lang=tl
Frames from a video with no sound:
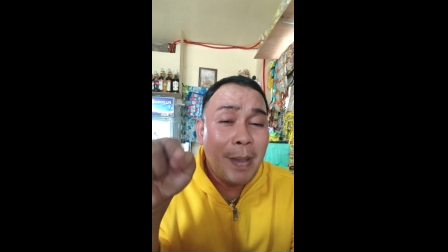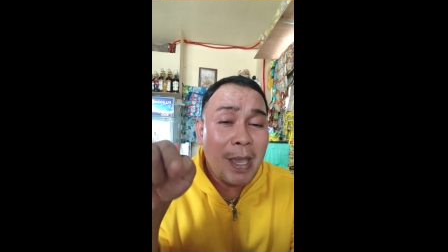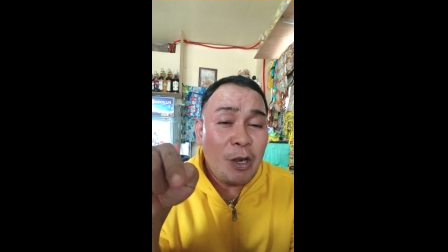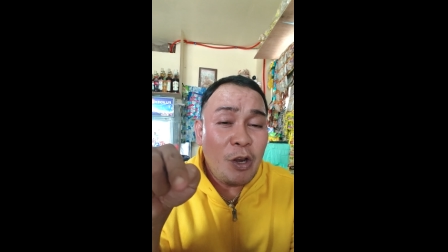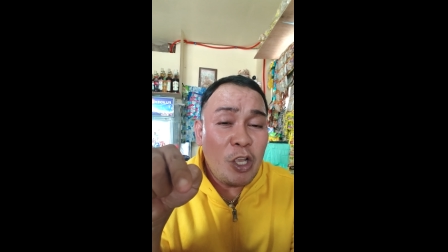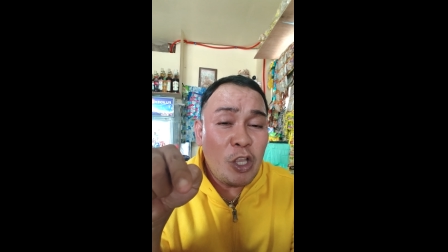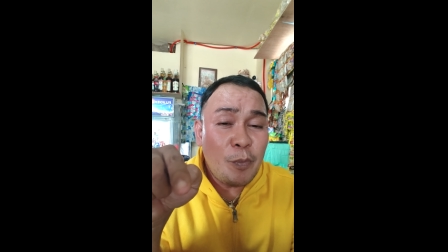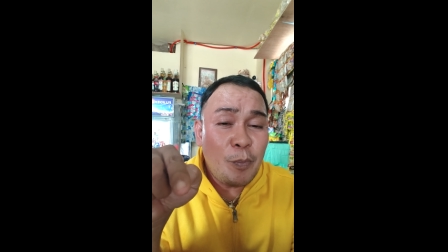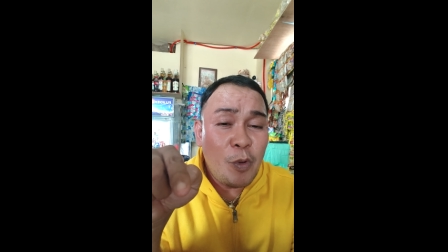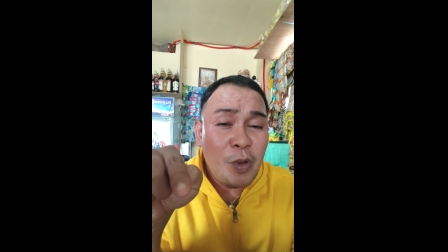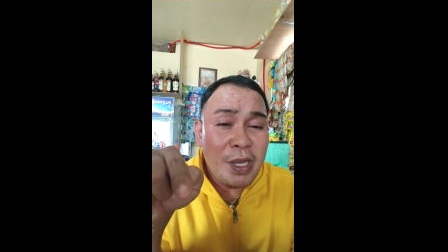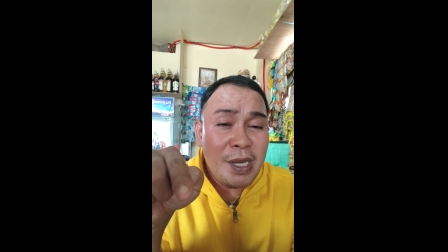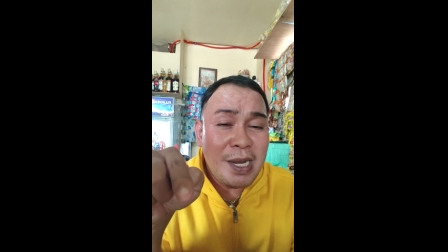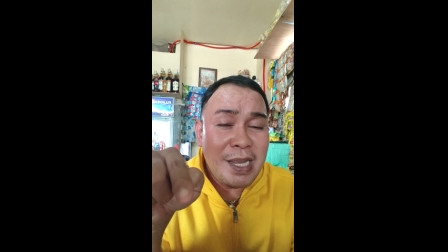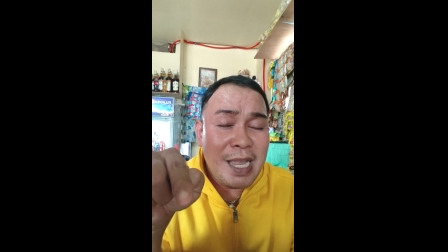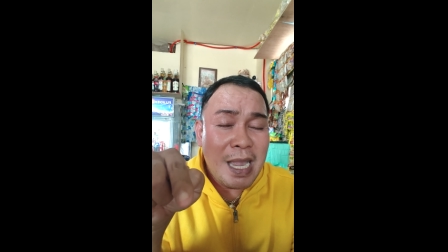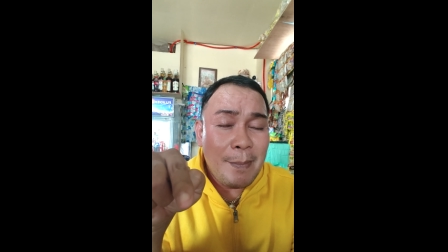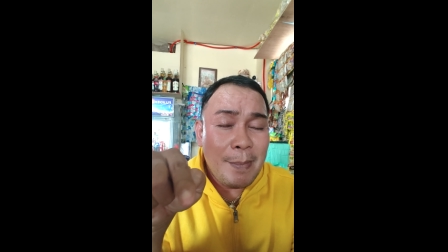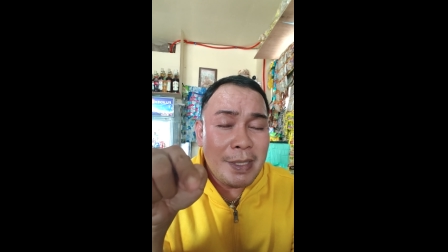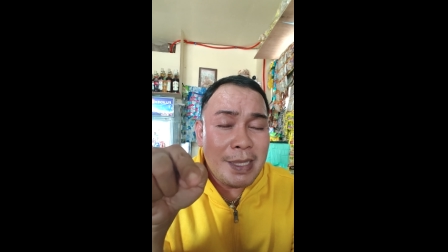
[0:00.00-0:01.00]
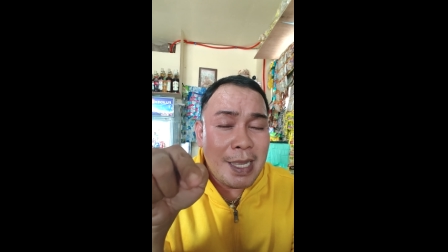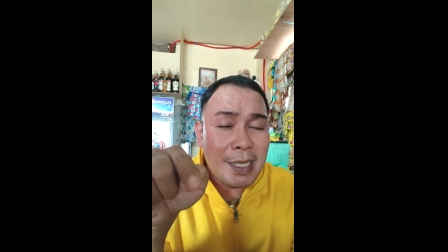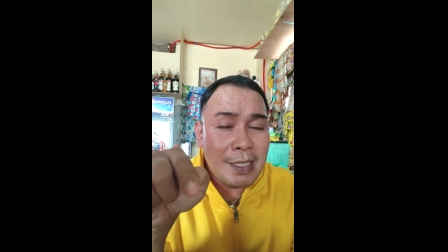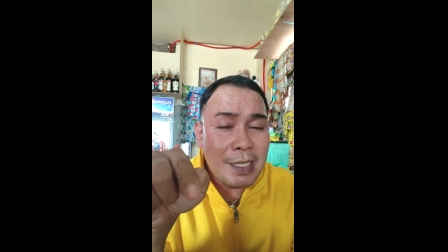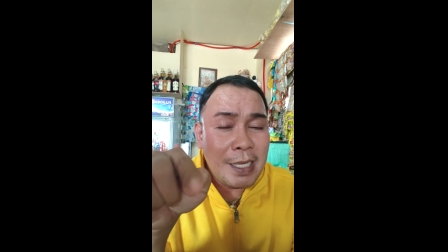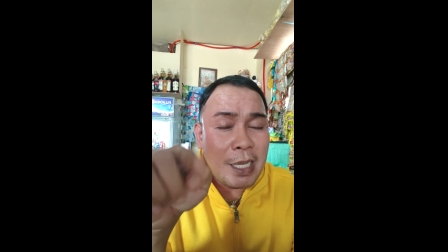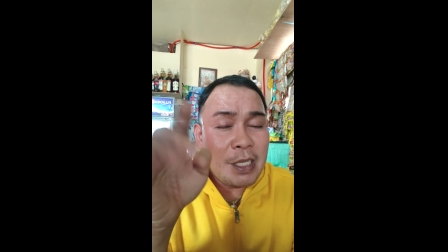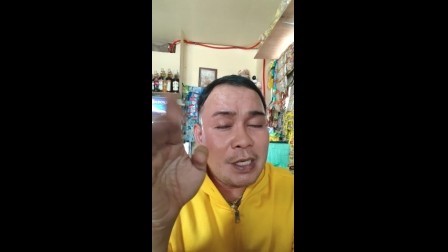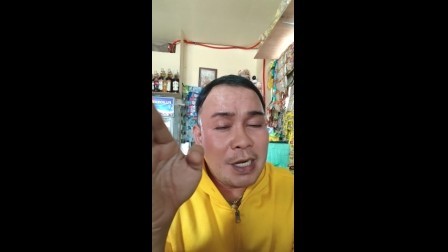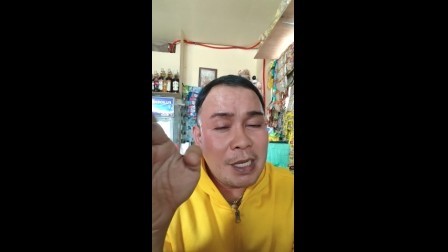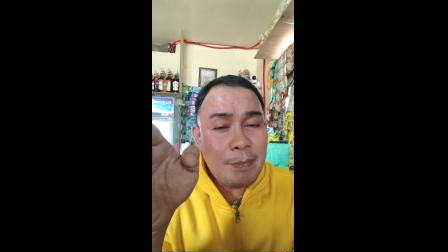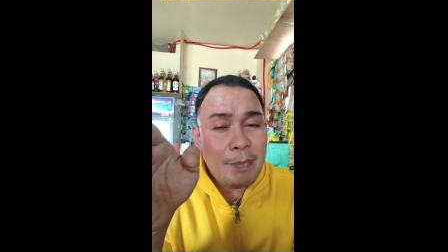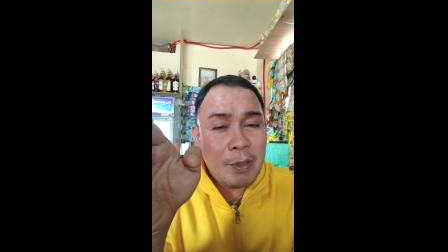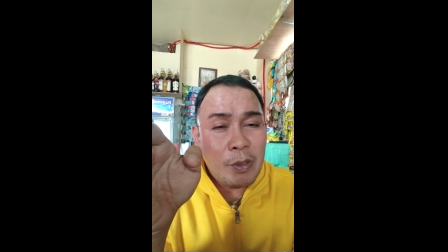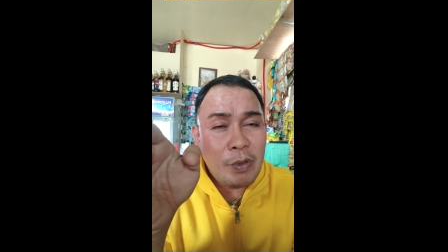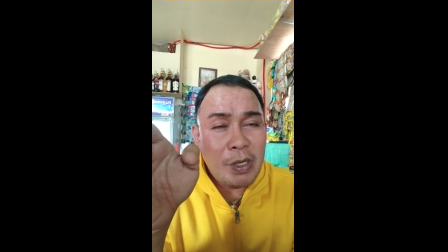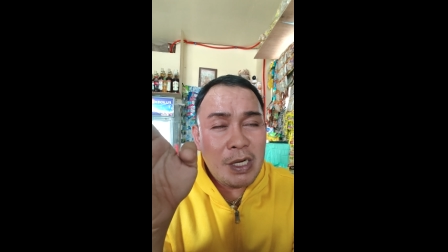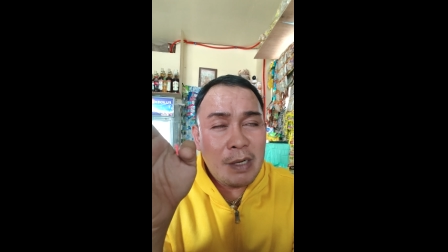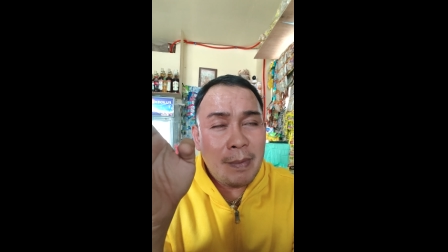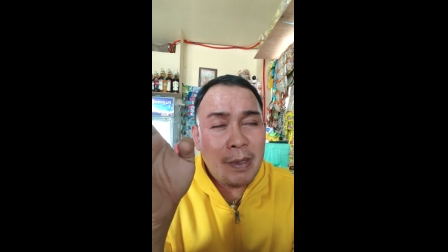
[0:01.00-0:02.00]
Pero ito pong ginagamit natin ngayon, Red
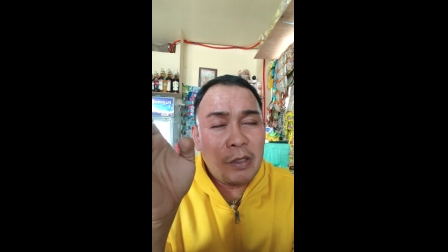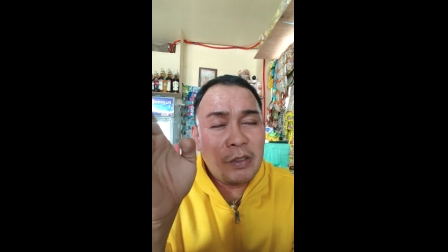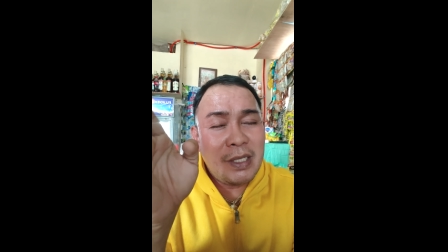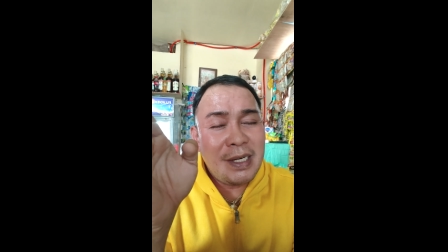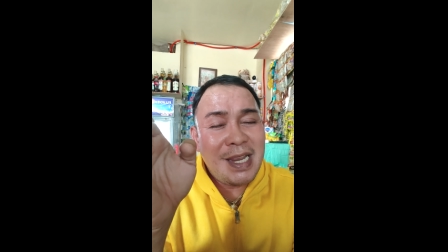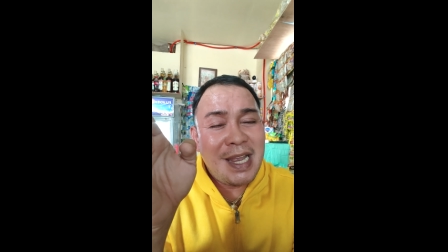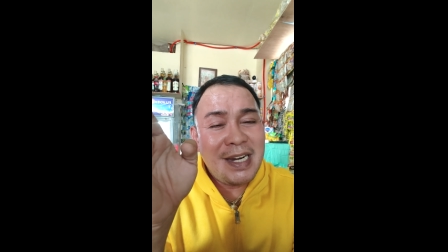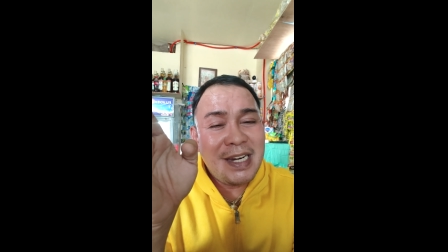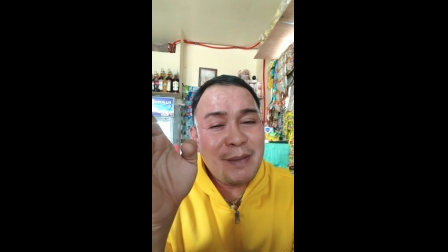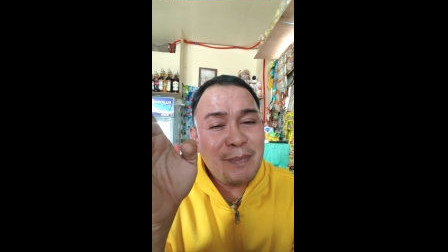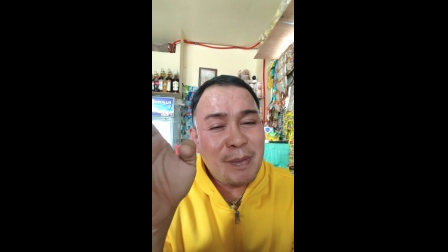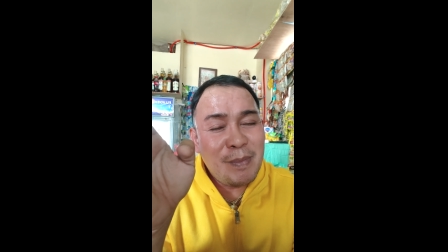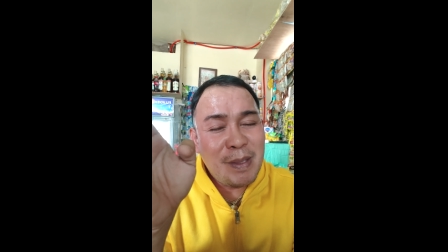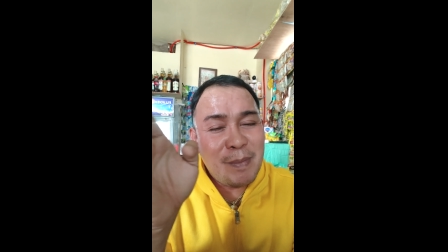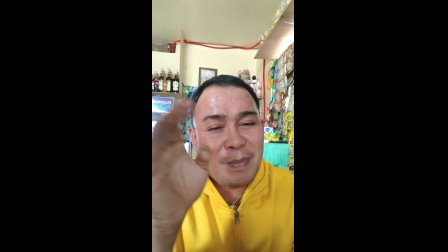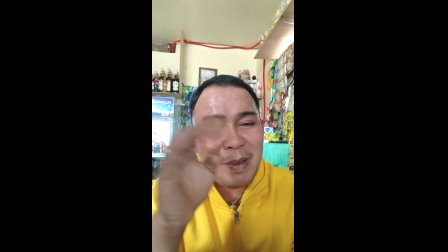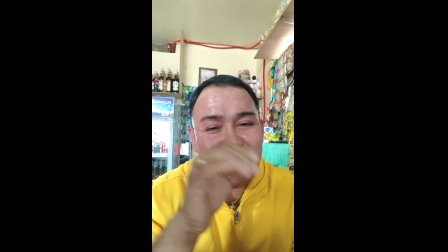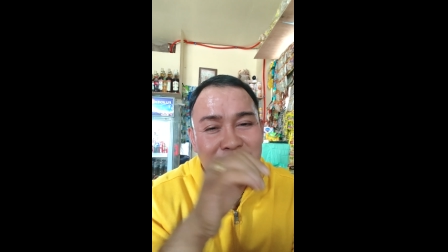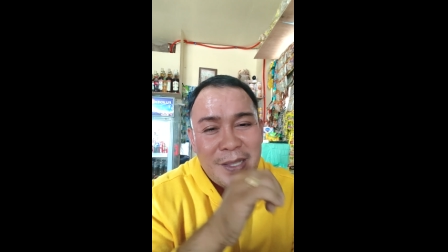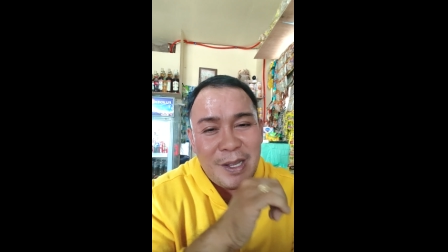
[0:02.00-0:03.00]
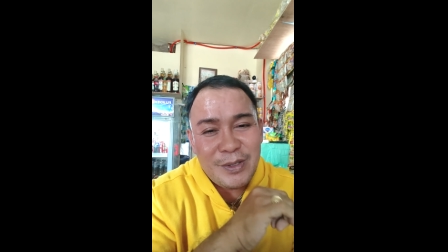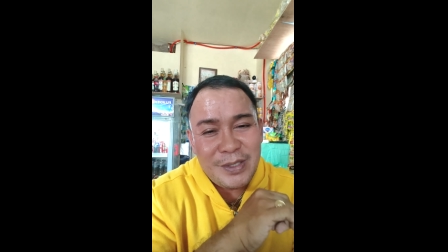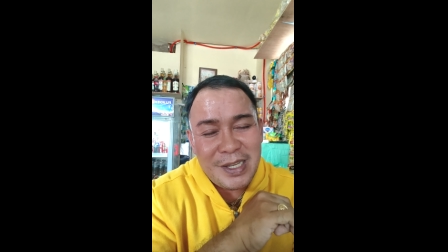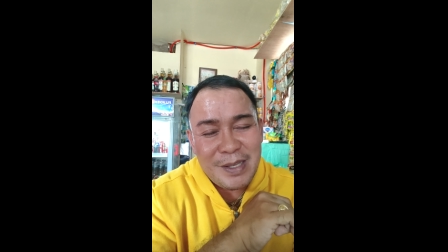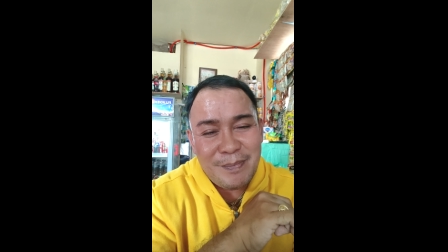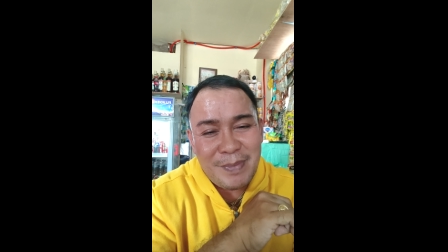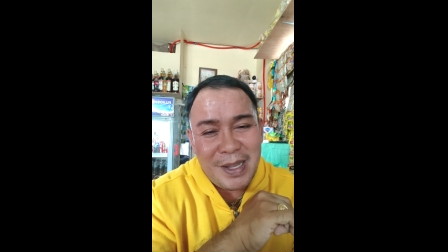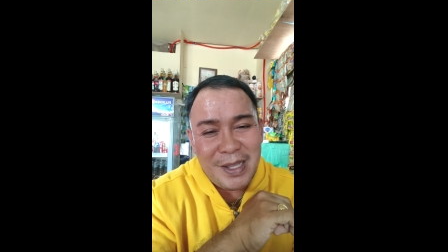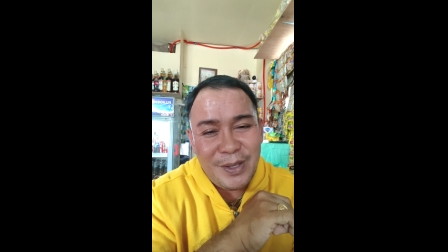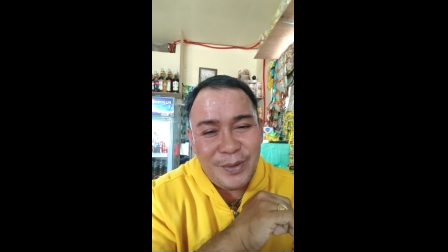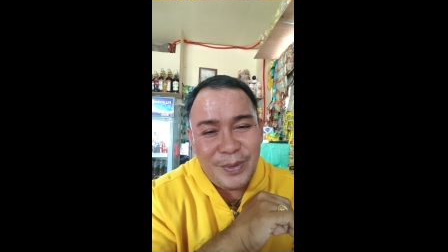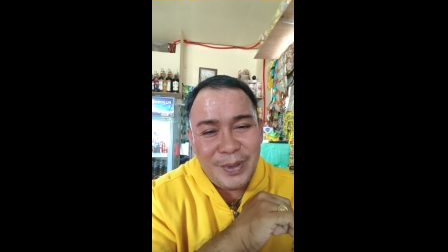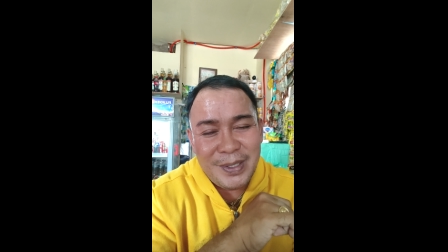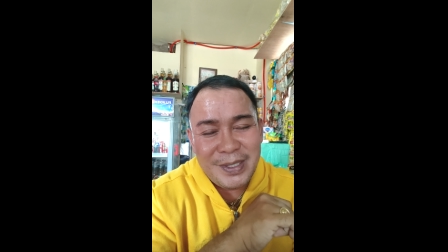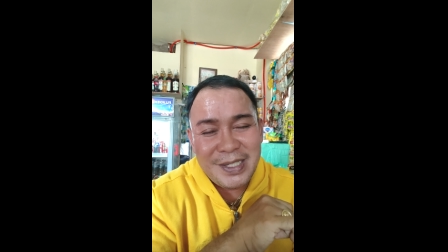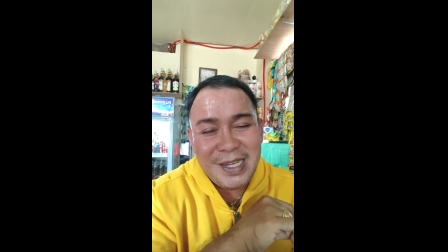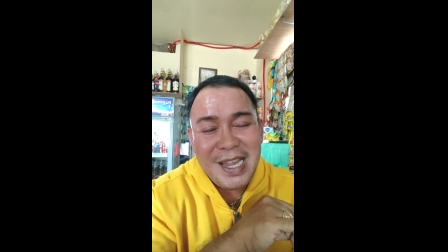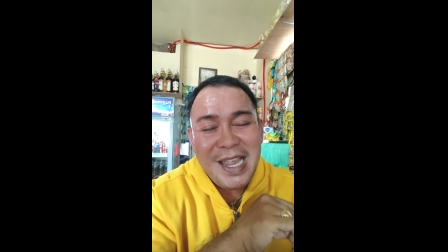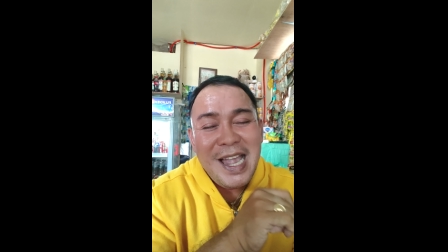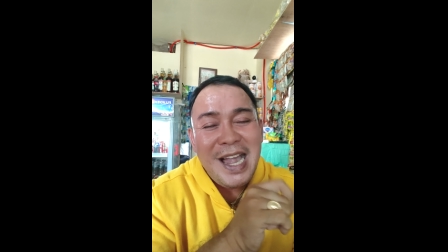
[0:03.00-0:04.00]
Parungkin, na mayroong 355,000
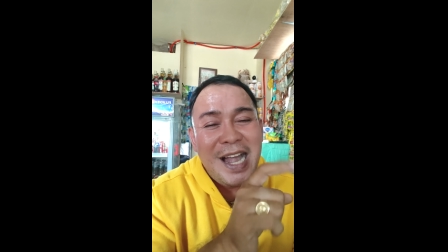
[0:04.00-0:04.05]
followers.